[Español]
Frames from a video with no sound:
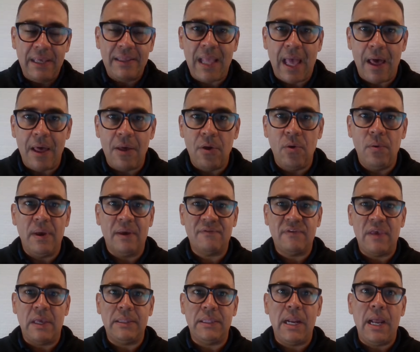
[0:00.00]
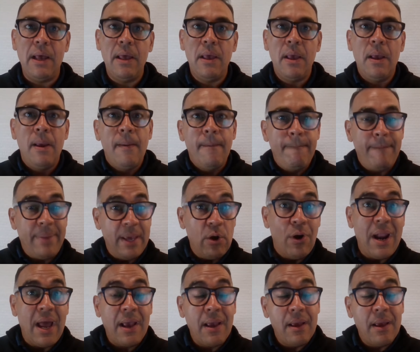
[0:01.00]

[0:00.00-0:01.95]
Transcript: Estado, etcétera, pero,